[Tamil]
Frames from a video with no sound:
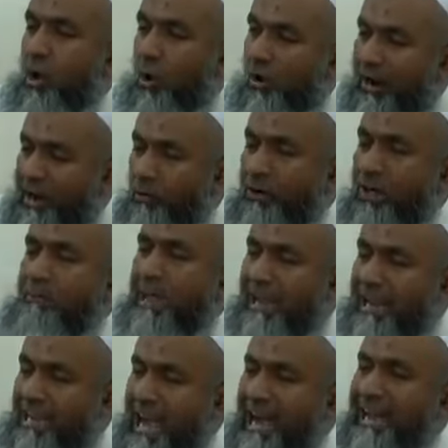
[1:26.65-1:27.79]
உங்களோட
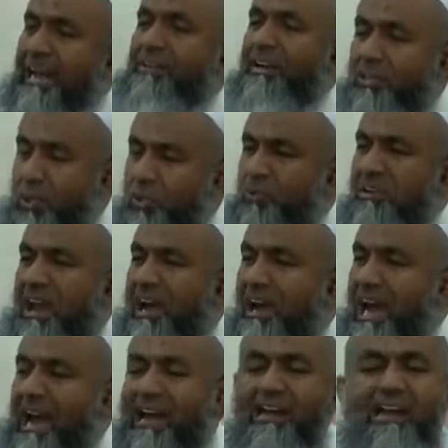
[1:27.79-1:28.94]
உடைமைகளை யாராவது
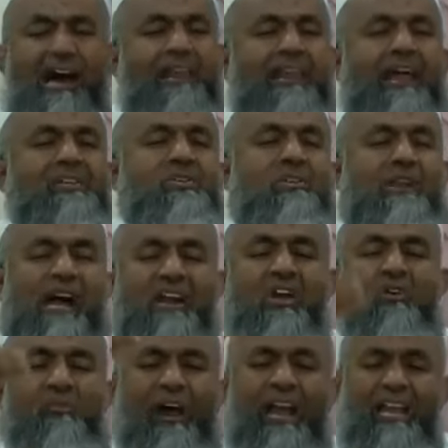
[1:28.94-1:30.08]
எடுத்துக்கொண்டாங்களா அல்லாஹ் சொல்றான்
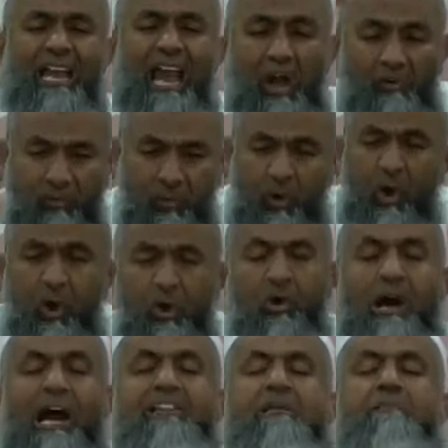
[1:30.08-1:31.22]

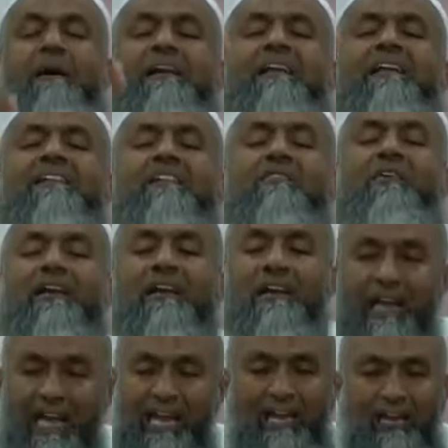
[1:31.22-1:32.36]
அதை மன்னித்து
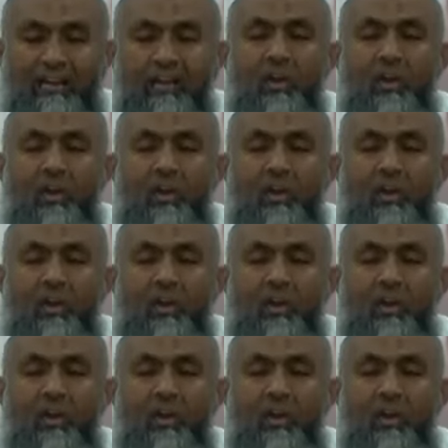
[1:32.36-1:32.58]
விடுங்கள்